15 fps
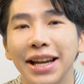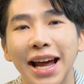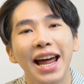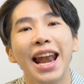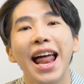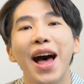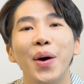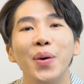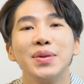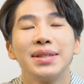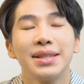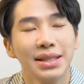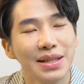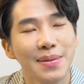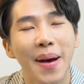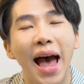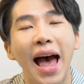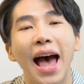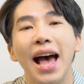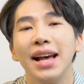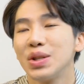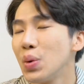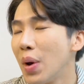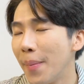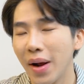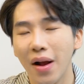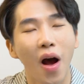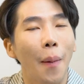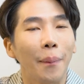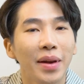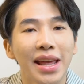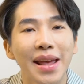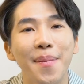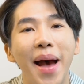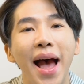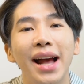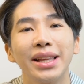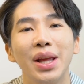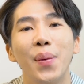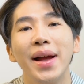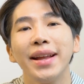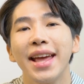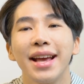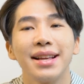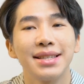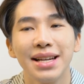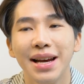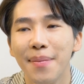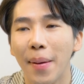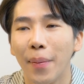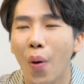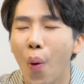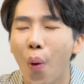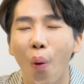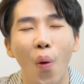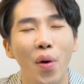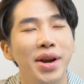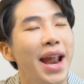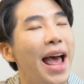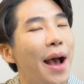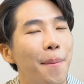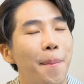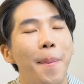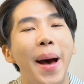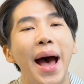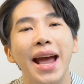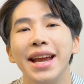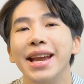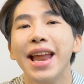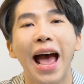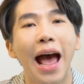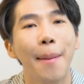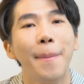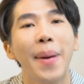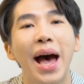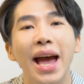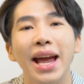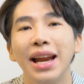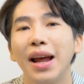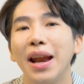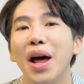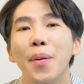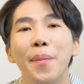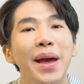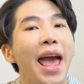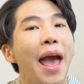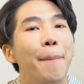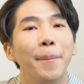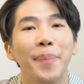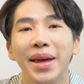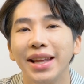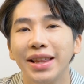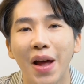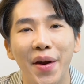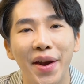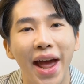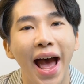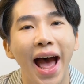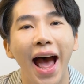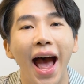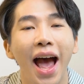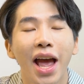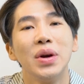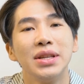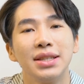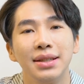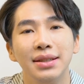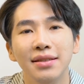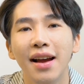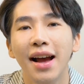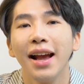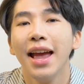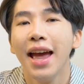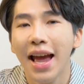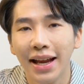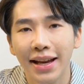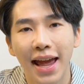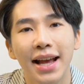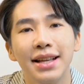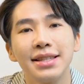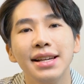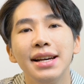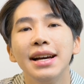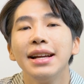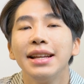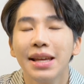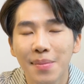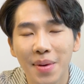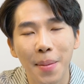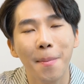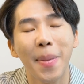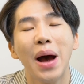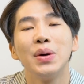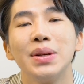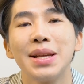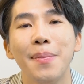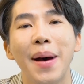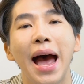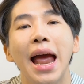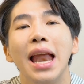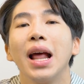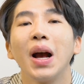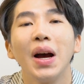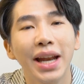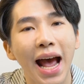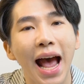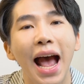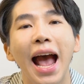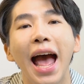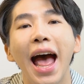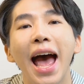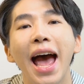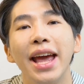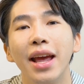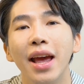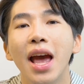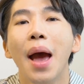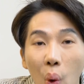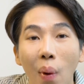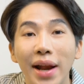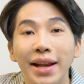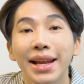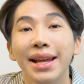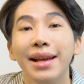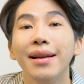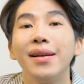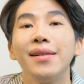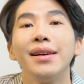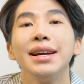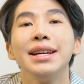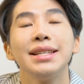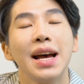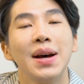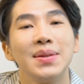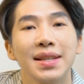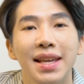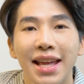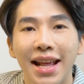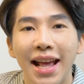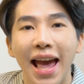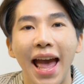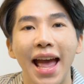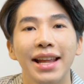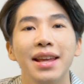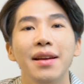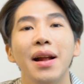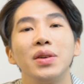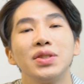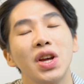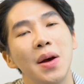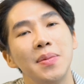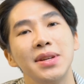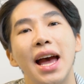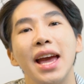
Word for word: ถ้าเราซื้อมาส่วนประกอบดีมากแต่ว่า texture แบบโอ้โหหนักไปหนาไปแล้วเราไม่แฮปปี้ตอนทาควรจะเลือก texture ที่มันเบาสบายแล้วก็ทาง่ายวันนี้เราก็เลยจะเอาสกินแคร์ที่เราชอบ